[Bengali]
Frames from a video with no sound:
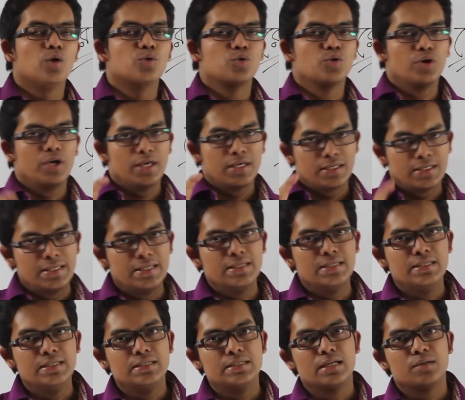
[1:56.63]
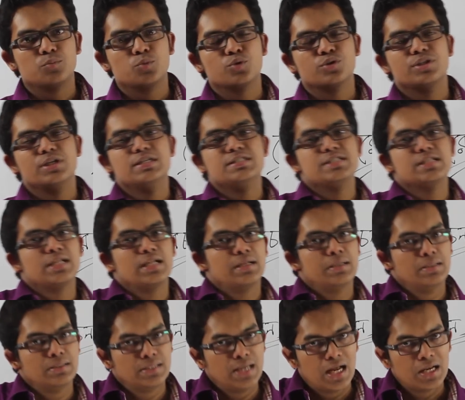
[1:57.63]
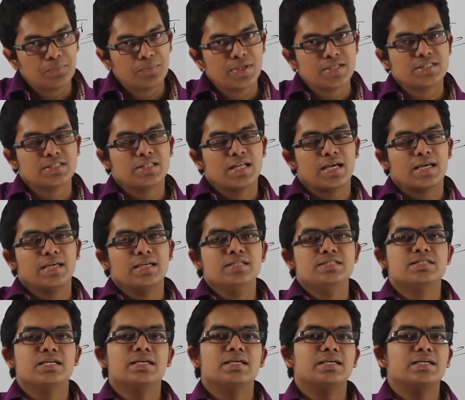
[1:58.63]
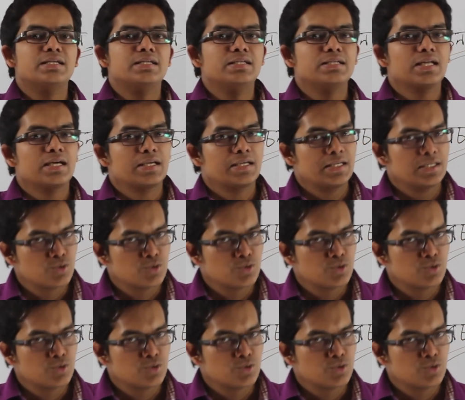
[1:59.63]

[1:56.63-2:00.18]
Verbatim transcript: তো এই কিডনিটার মধ্যে যেটা ডান পাশে থাকে সেই কিডনিটা